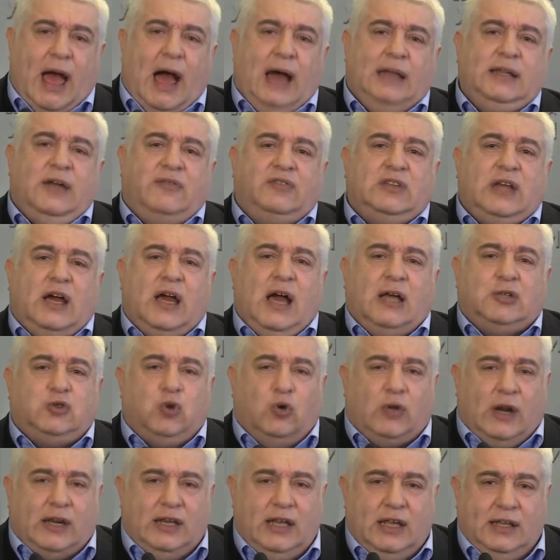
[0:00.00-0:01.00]
а «Нафтогаз
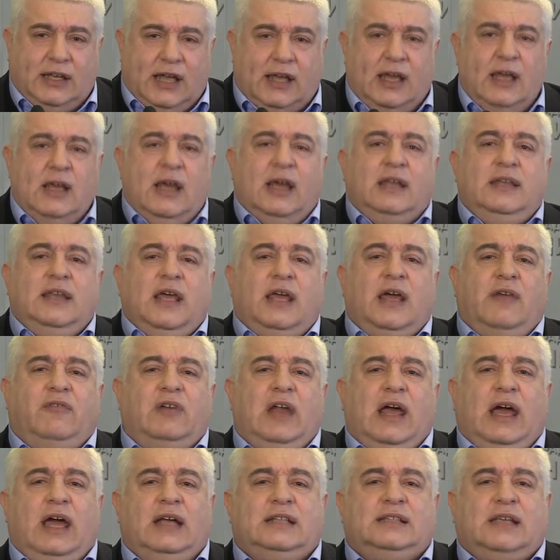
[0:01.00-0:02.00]
Украины» не
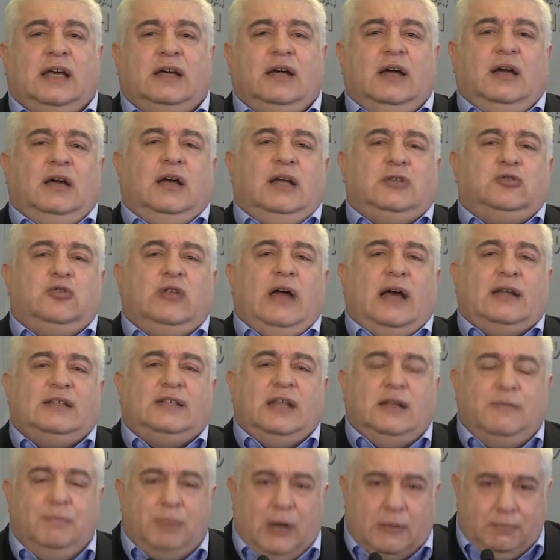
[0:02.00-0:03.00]
является
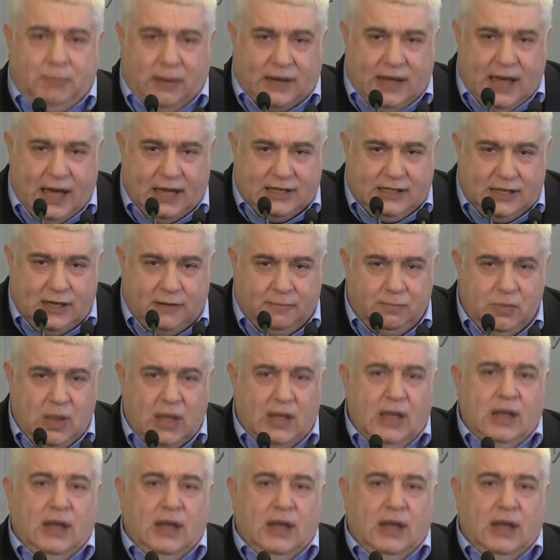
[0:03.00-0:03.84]
государственным предприятием.